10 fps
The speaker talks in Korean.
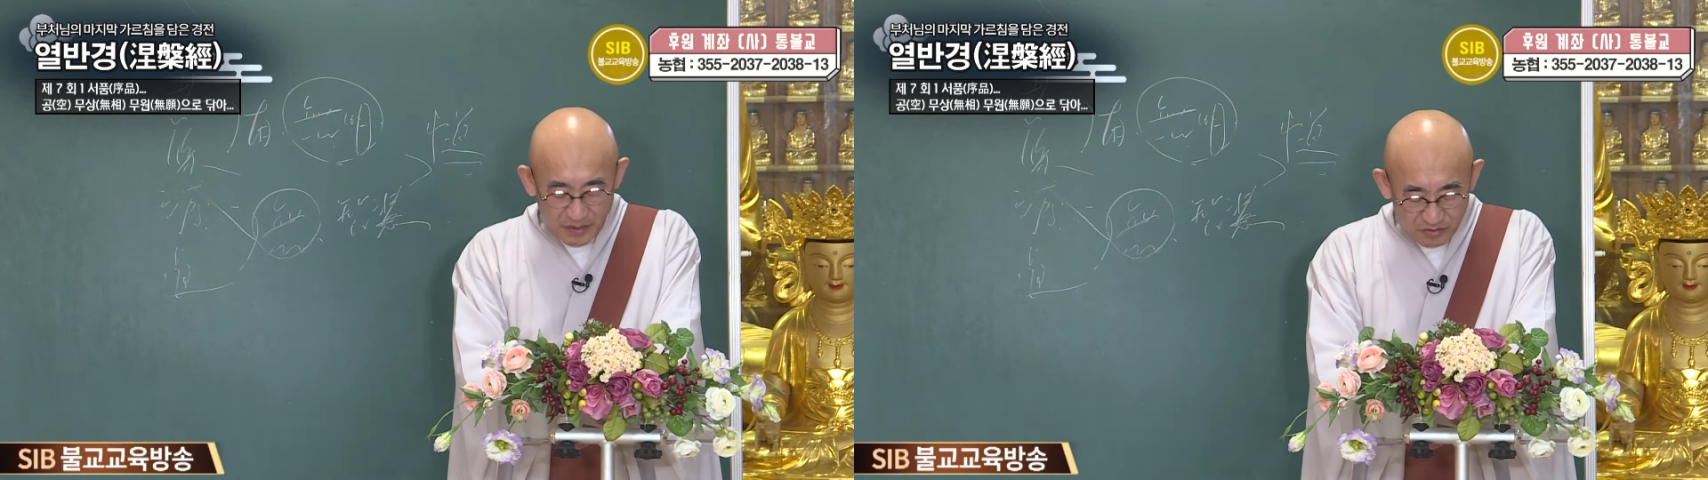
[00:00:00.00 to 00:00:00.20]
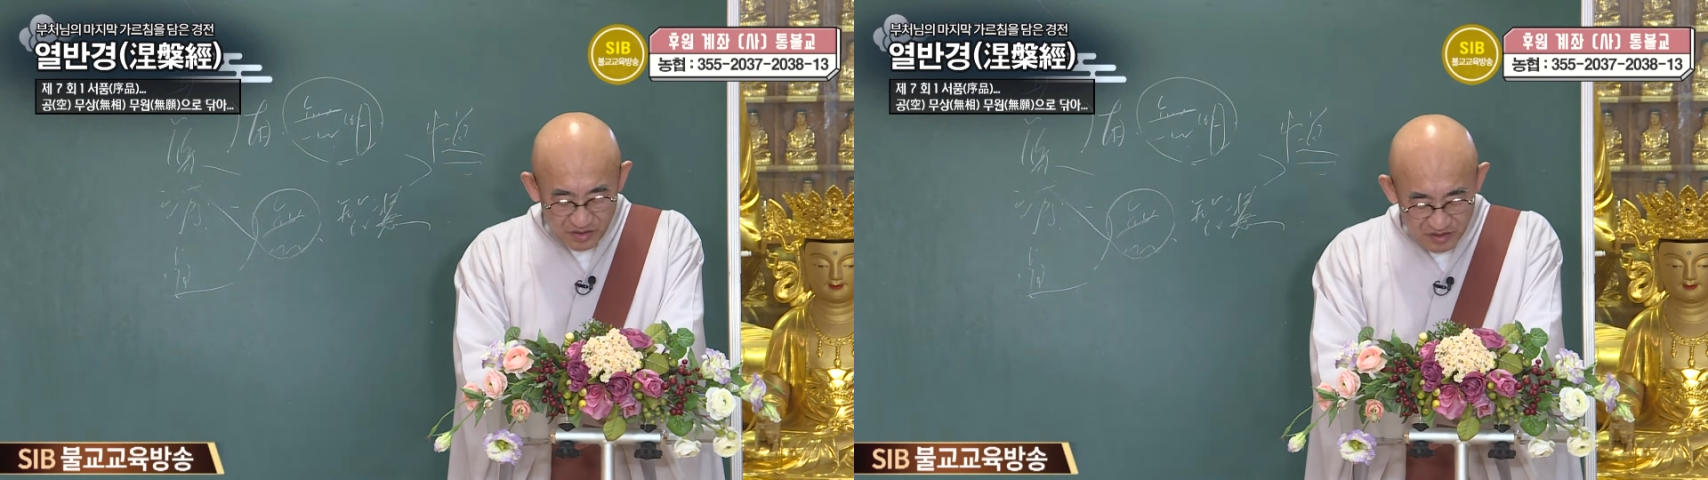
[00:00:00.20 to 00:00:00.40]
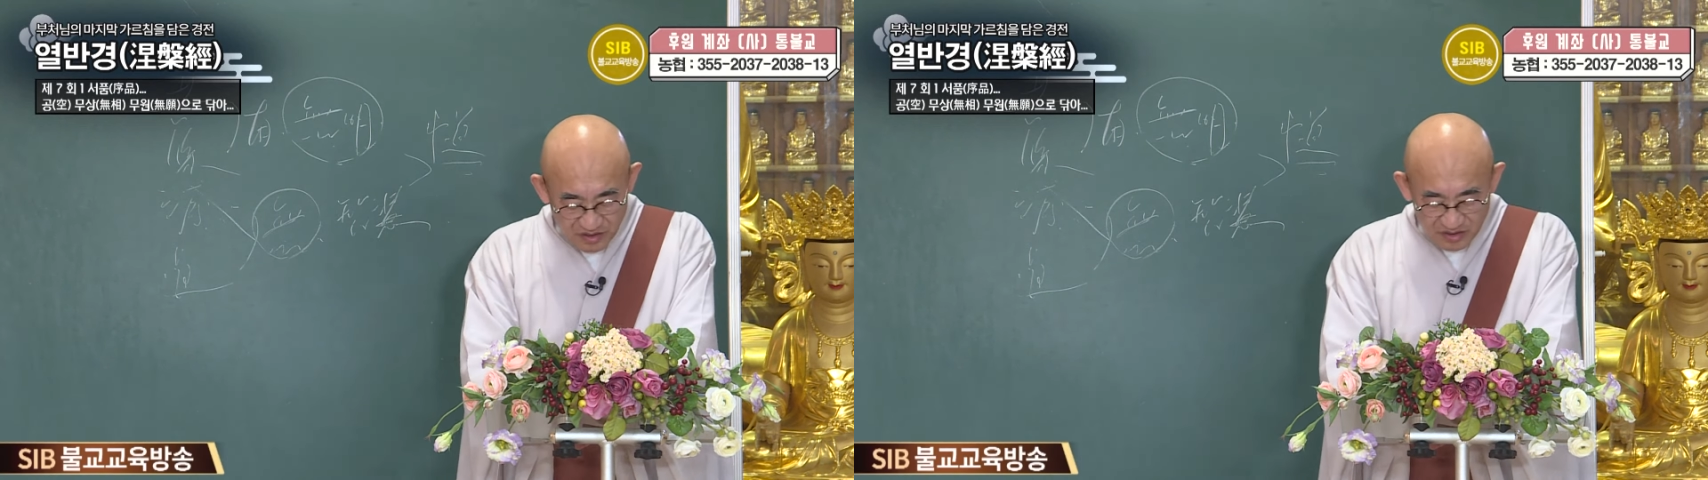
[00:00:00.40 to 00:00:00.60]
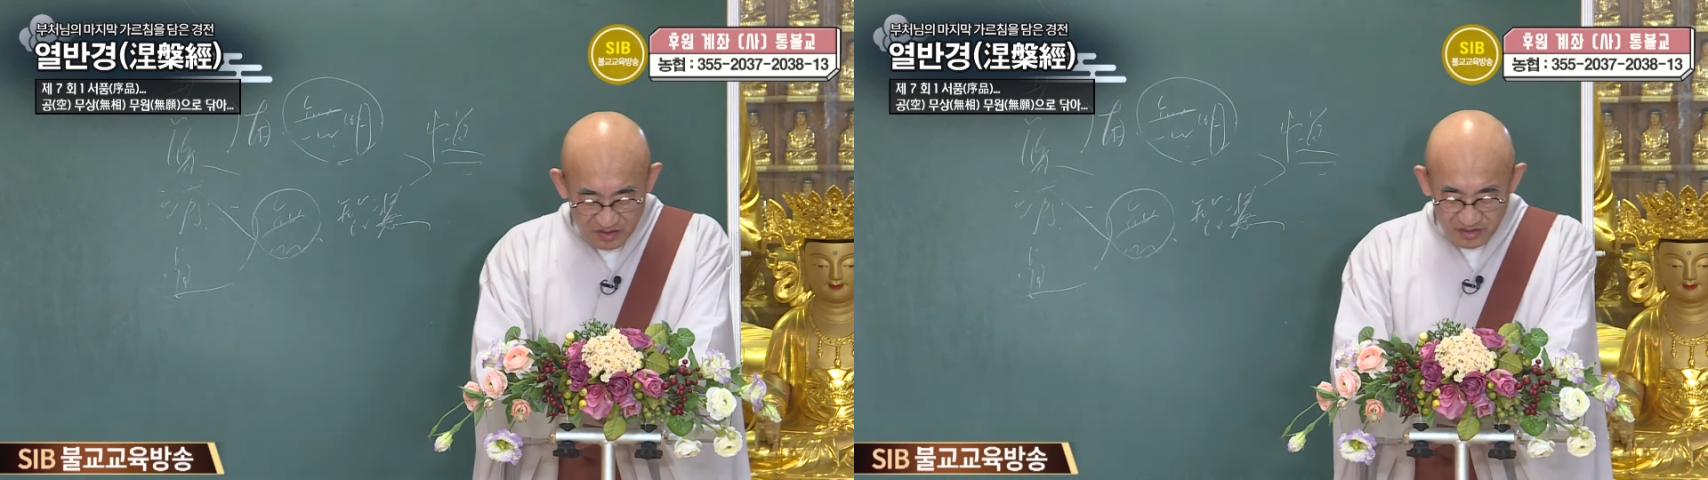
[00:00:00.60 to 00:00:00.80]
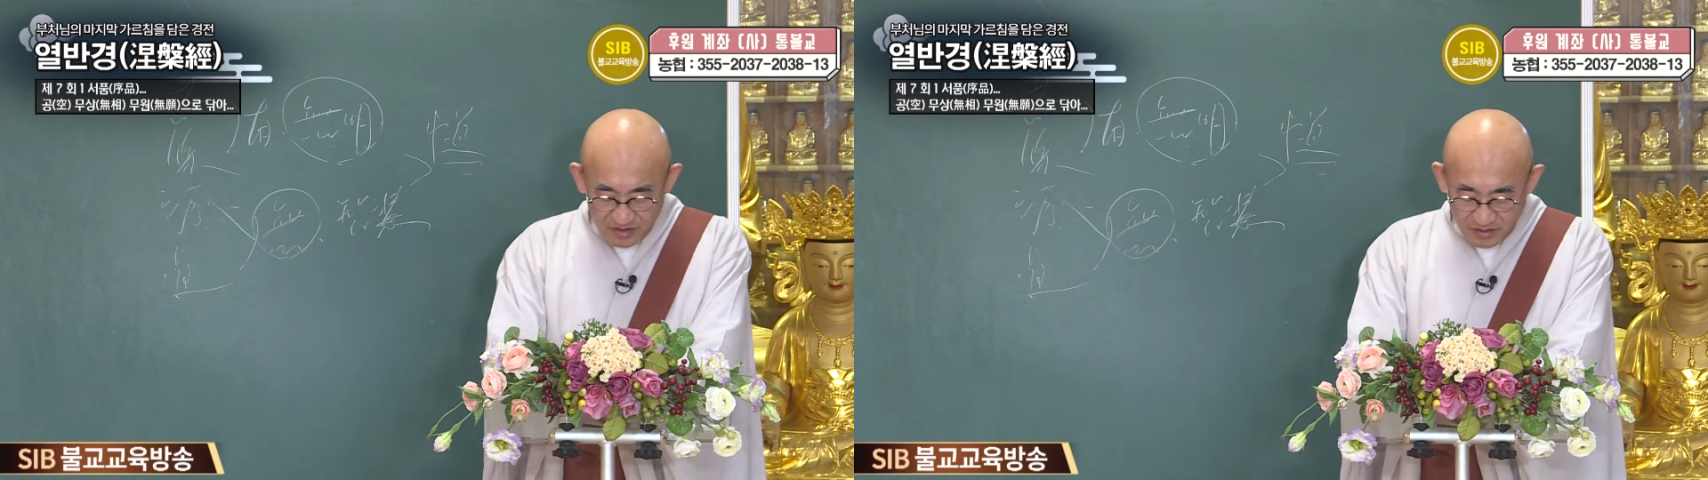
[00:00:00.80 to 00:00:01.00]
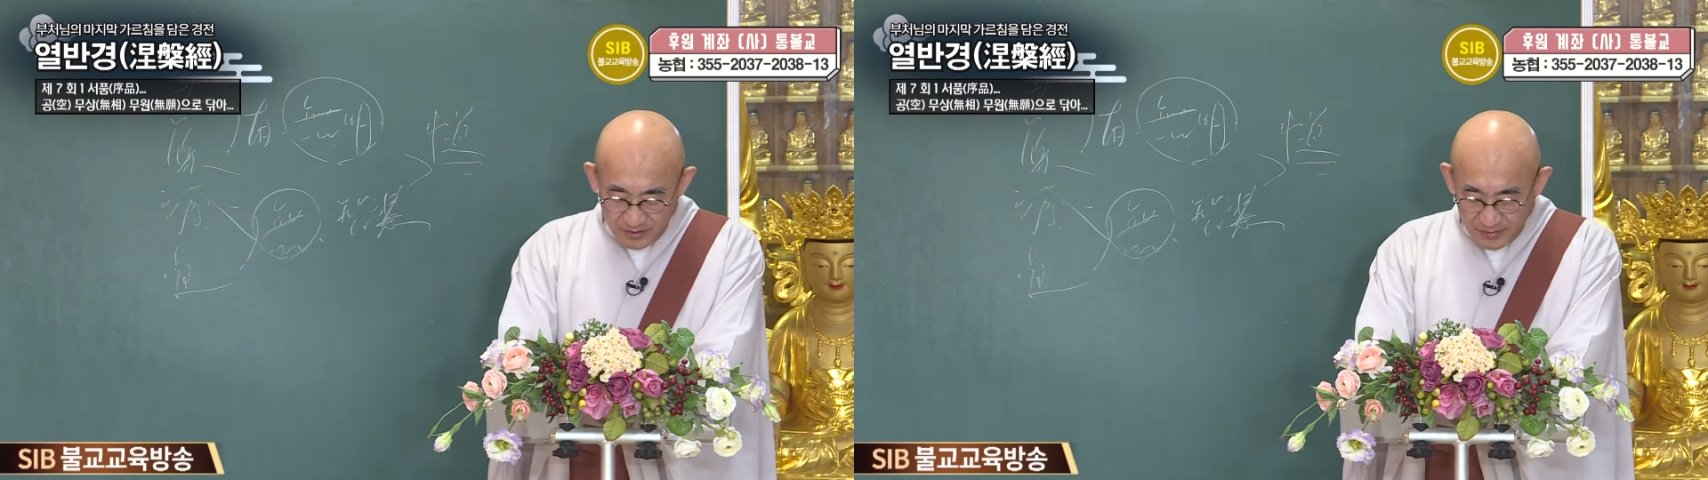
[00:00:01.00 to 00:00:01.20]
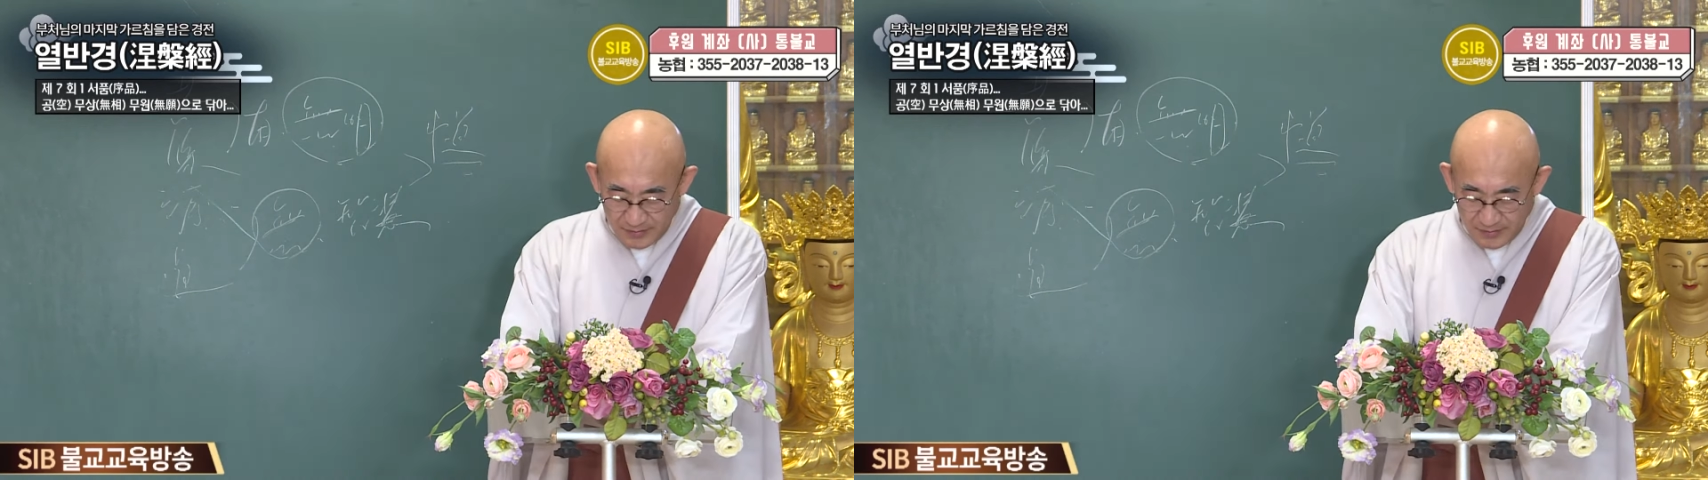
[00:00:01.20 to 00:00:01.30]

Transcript: 바로 이런 식이에요.